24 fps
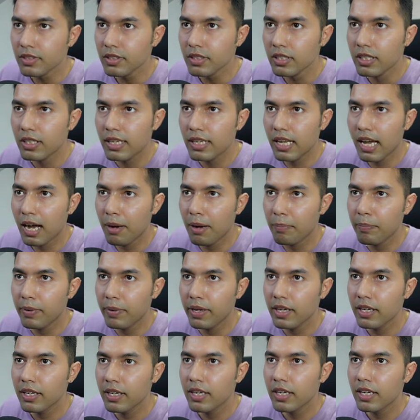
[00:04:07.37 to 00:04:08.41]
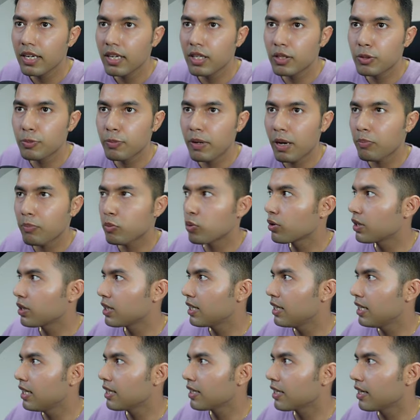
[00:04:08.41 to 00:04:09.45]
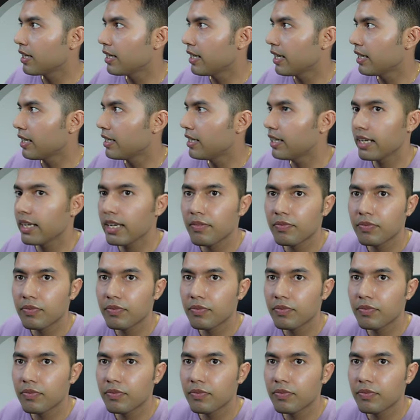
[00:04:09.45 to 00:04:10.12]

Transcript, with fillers: यहाँ पे इस पर आपको क्लिक करना है ठीक है